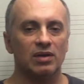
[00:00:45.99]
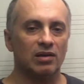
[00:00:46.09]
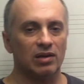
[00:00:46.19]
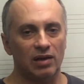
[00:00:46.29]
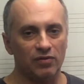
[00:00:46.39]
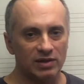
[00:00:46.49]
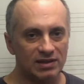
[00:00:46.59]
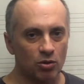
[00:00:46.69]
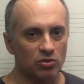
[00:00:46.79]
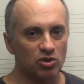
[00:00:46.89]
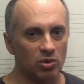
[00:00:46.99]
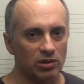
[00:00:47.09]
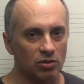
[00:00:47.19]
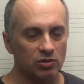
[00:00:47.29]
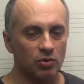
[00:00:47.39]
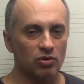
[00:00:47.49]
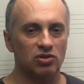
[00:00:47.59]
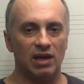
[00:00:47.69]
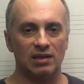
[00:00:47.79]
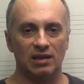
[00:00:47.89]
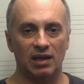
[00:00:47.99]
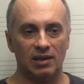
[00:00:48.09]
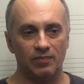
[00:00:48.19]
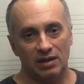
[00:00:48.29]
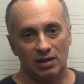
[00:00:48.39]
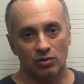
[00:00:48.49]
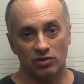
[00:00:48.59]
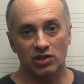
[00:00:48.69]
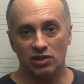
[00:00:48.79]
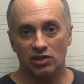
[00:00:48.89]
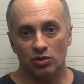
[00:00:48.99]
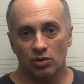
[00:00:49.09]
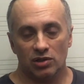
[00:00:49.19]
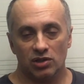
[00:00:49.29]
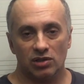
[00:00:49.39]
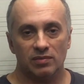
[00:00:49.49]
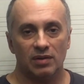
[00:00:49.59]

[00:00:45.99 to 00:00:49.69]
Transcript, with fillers: é ele foi se construindo aos poucos até os dias de hoje,